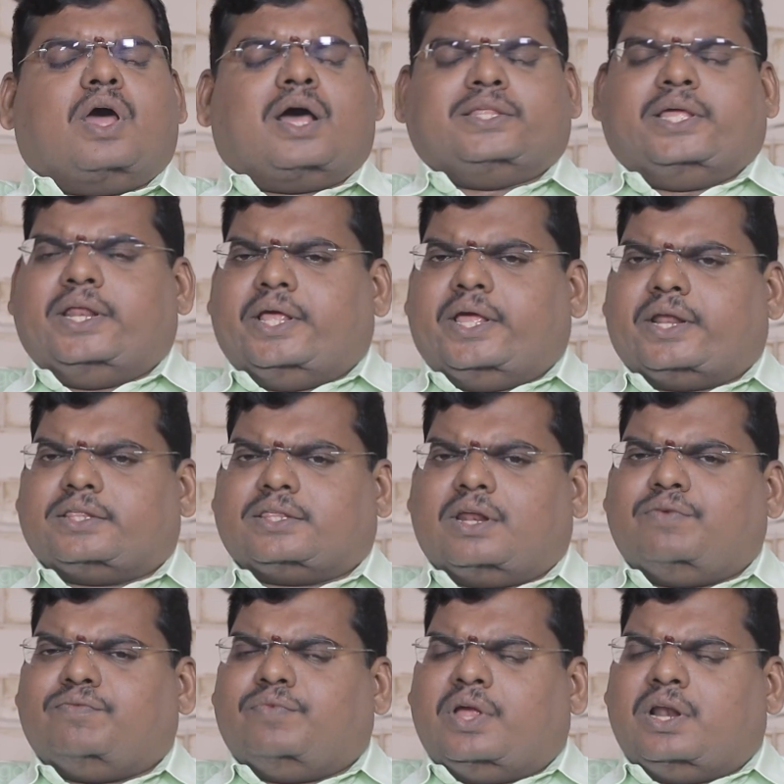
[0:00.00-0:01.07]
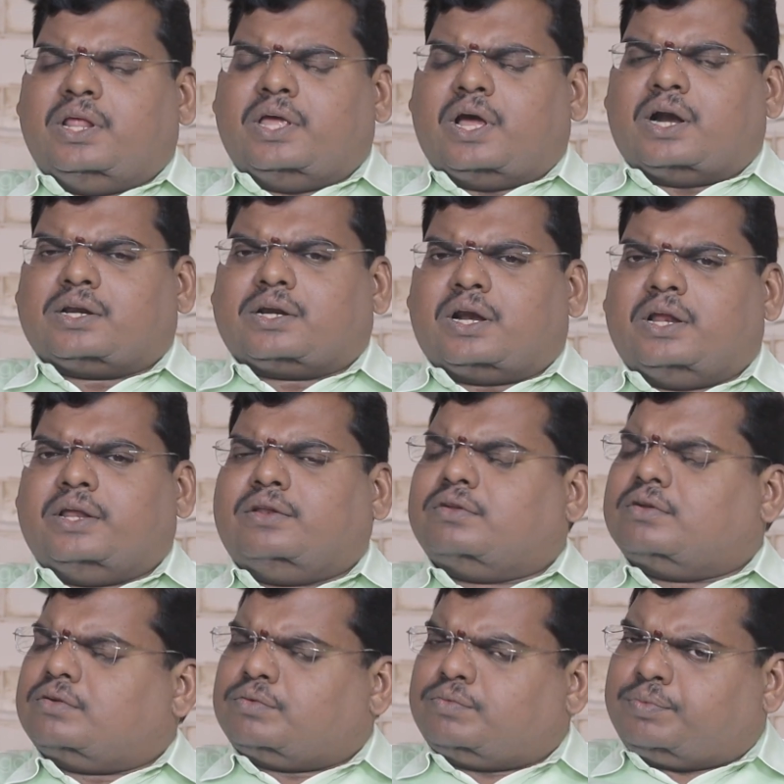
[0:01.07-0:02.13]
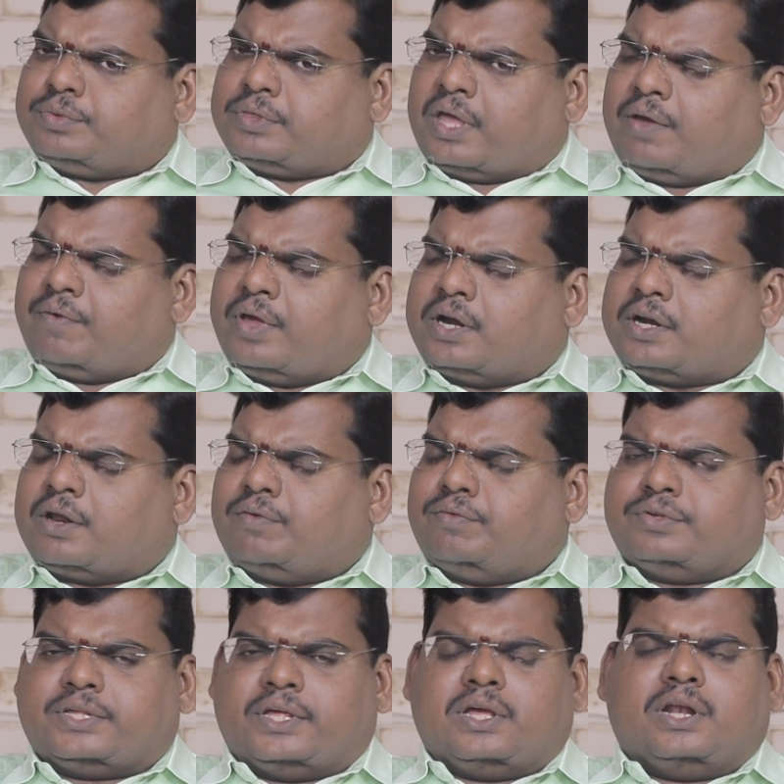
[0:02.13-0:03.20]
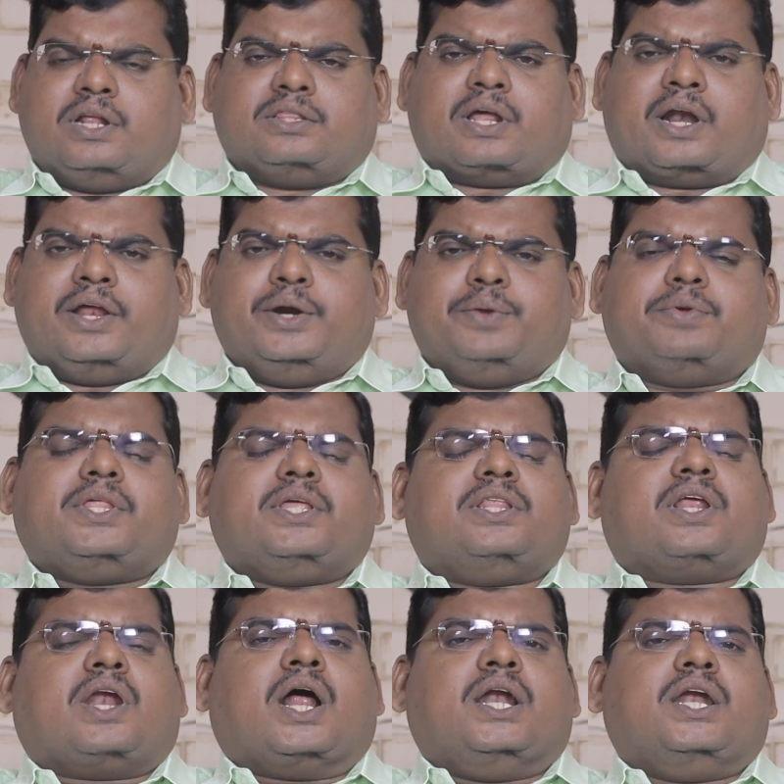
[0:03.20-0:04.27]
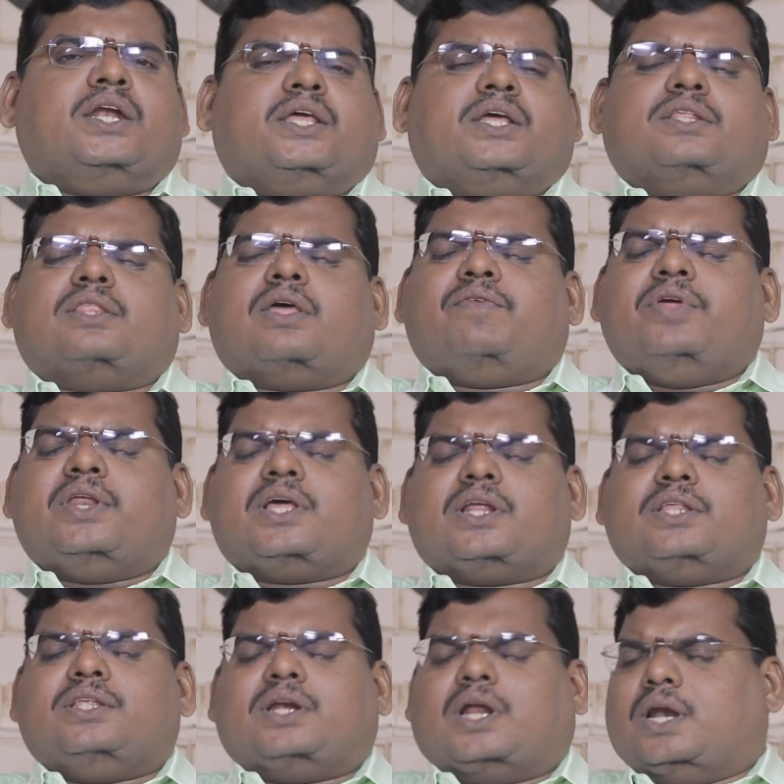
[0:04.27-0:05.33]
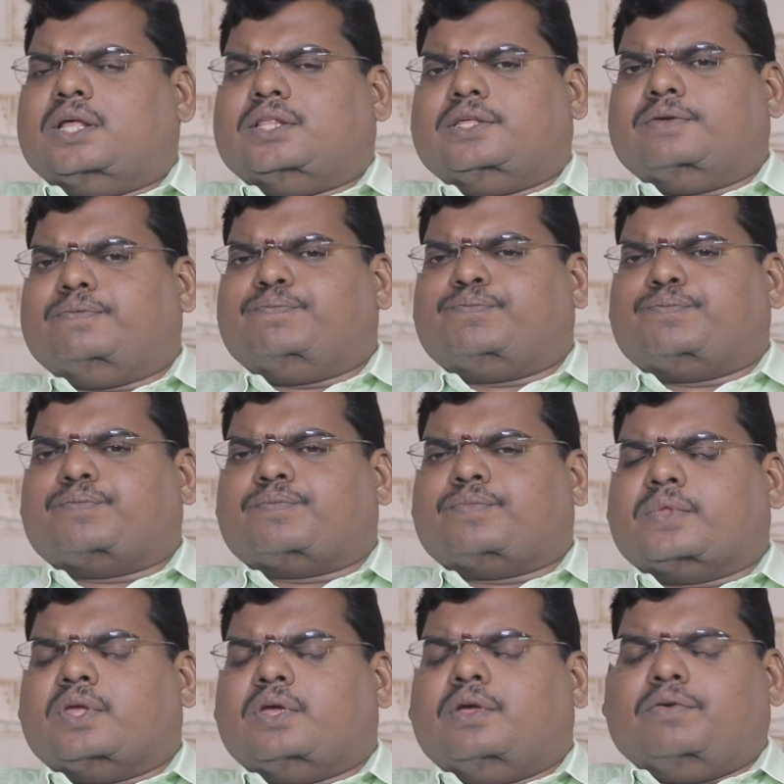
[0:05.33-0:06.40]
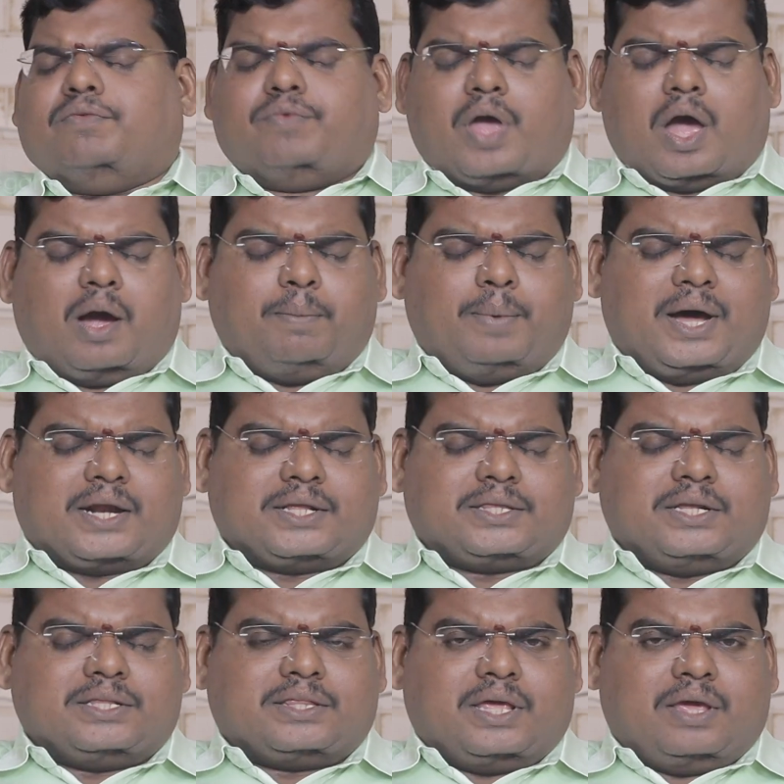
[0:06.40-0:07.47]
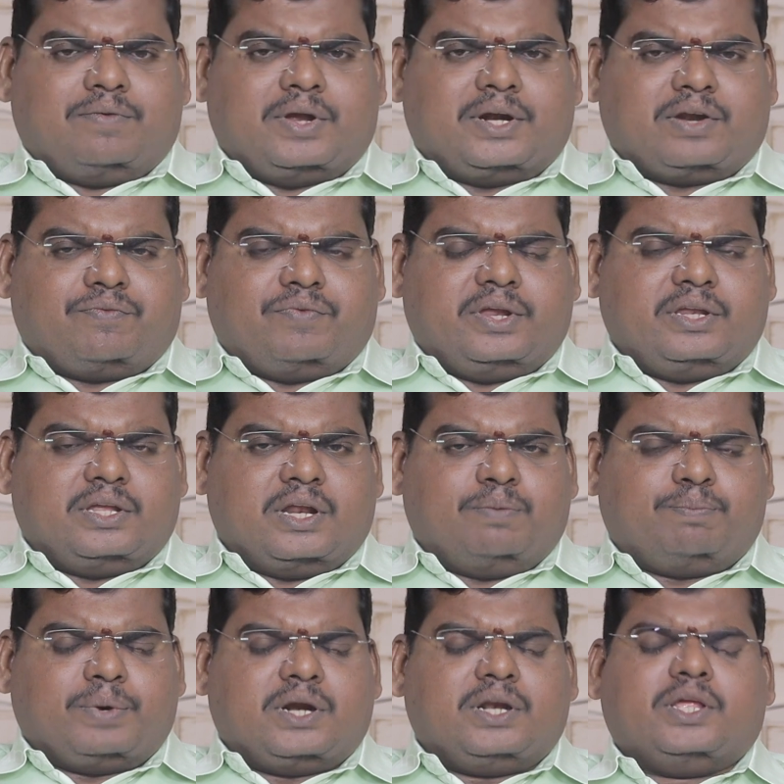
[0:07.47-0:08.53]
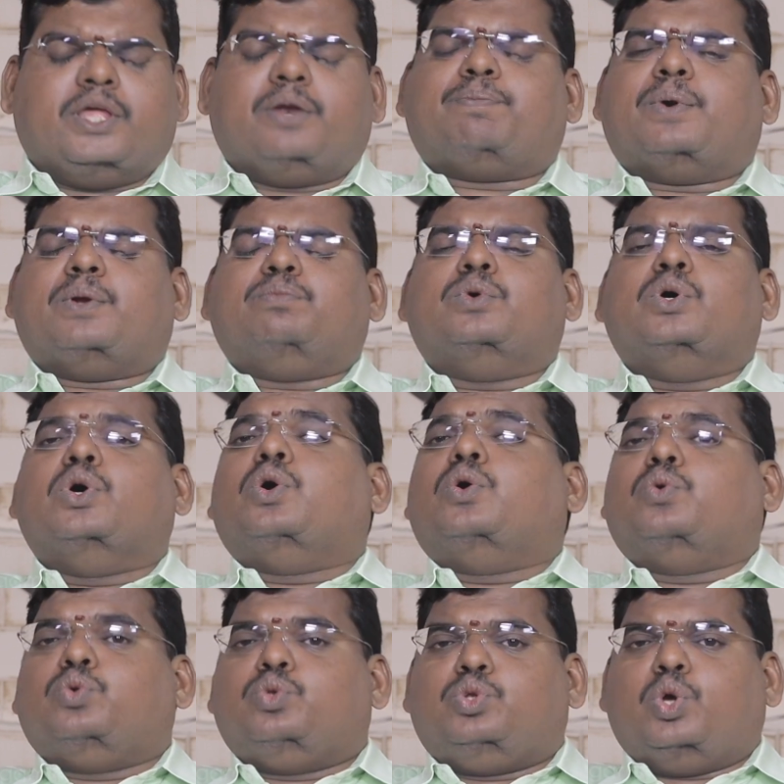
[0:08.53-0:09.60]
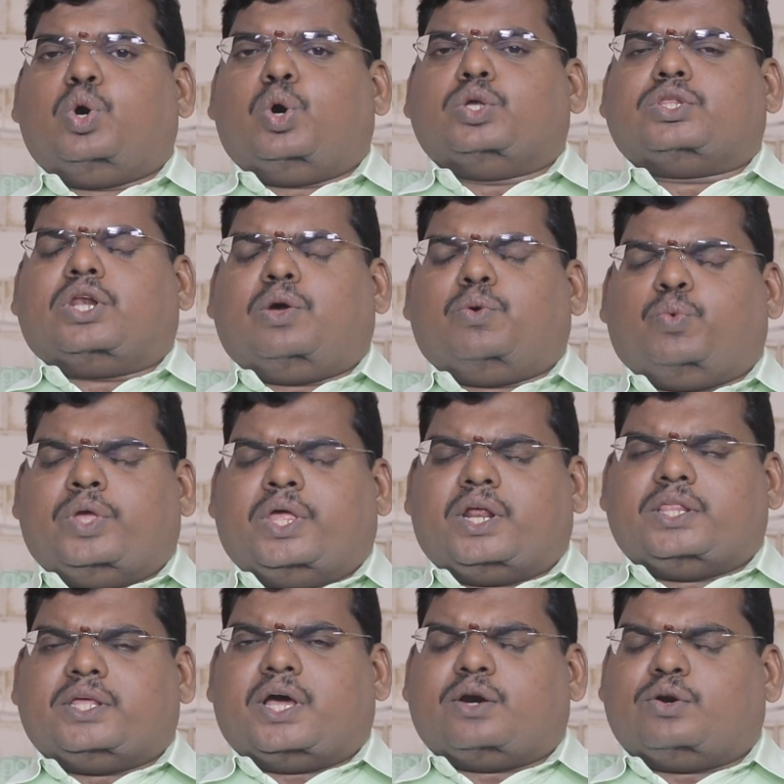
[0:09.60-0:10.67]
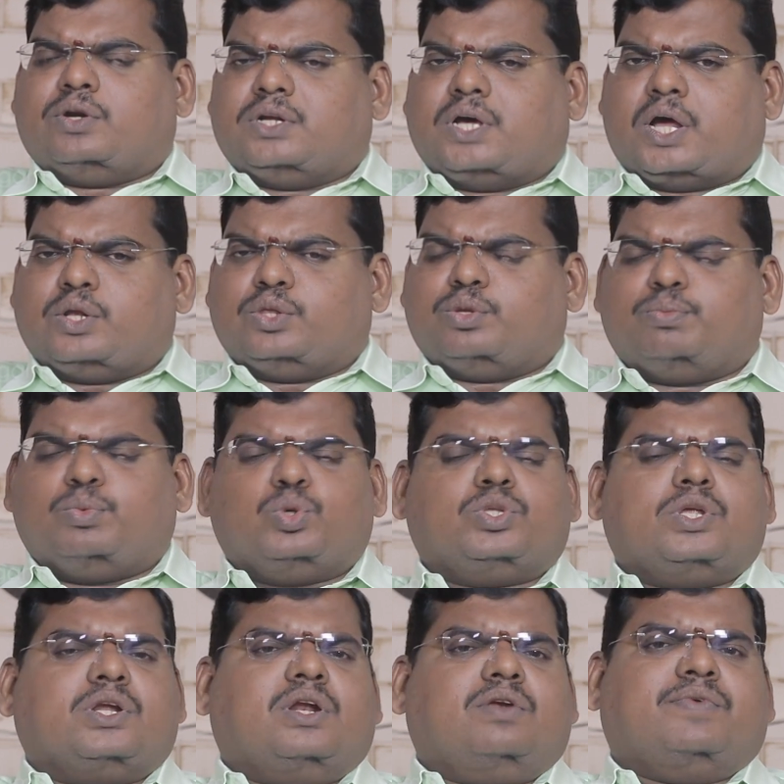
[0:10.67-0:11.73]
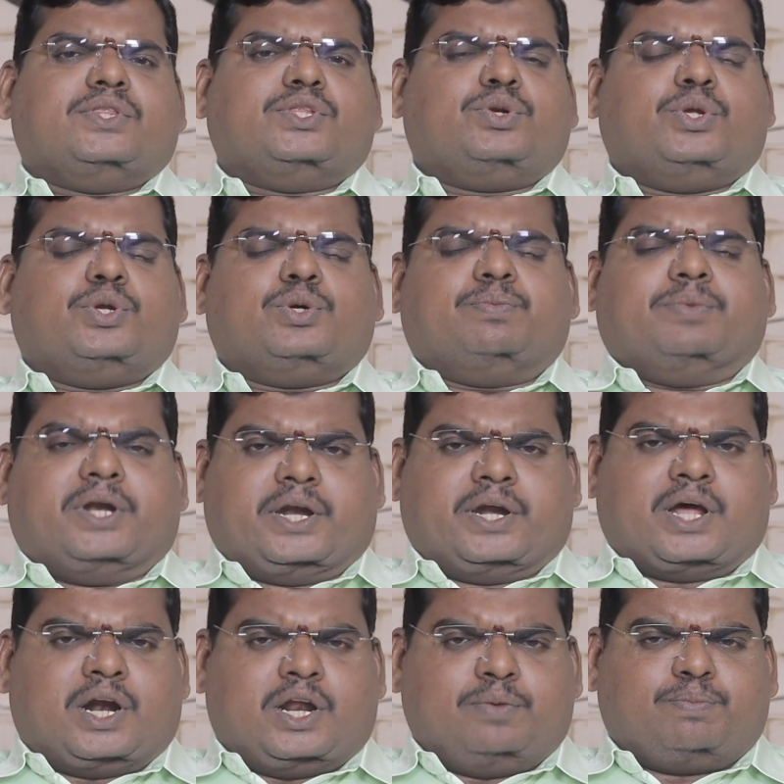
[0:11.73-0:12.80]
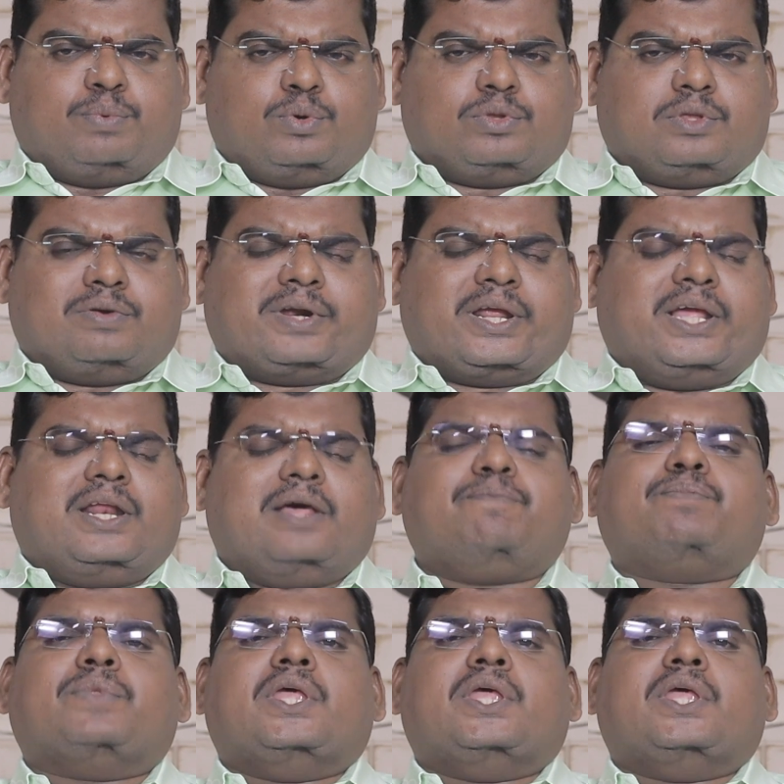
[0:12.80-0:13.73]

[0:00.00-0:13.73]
அதே நேரத்தில் வெளி ஆட்களின் தேவையற்ற விஷயங்களில் தலையிடுவது இந்த நாளில் நீங்கள் தவிர்க்கிறது நல்லது வியாபாரத்தில் தேவையற்ற வீண் இழப்புகள் ஏற்படும் உத்தியோகத்தில் உயரதிகாரியுடன் கருத்து மோதல்கள் வந்து நீங்கும் இன்றைய நாளை பொறுத்தவரையில்